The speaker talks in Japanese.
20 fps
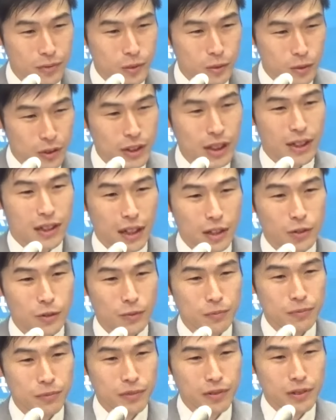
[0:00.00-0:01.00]
うんざりだと
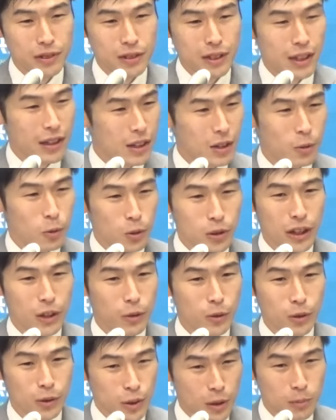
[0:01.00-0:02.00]
政権交代
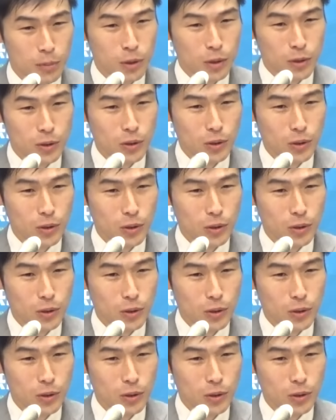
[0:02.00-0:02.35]
を望むとい